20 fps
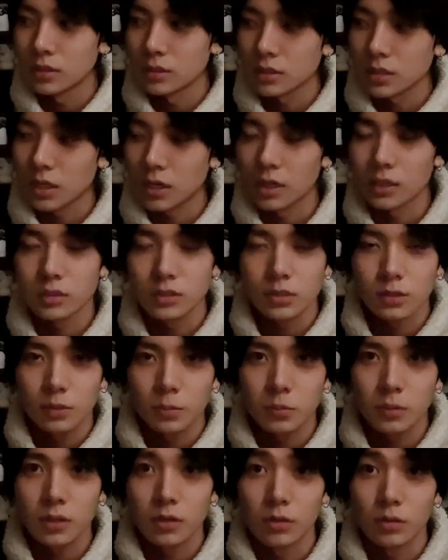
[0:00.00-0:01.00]

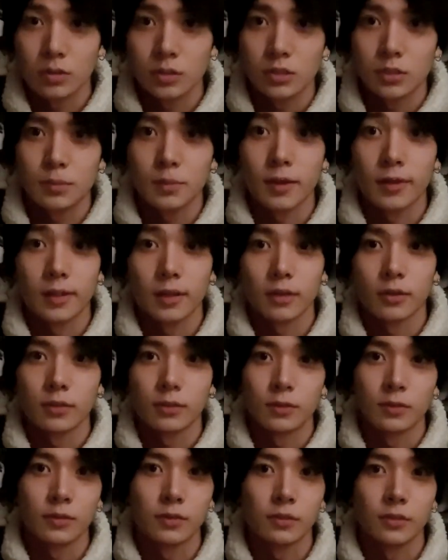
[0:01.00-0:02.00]
자랑스럽게 여기실 만한
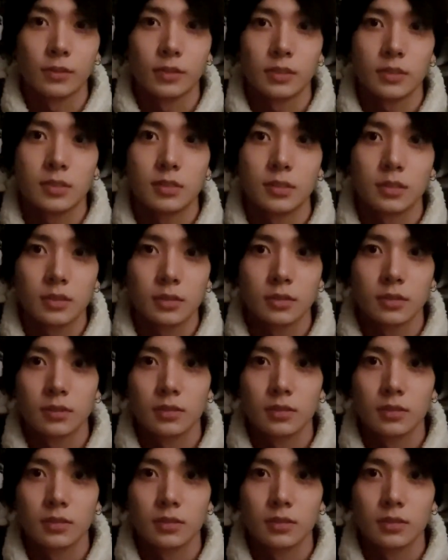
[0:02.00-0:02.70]
그런 희승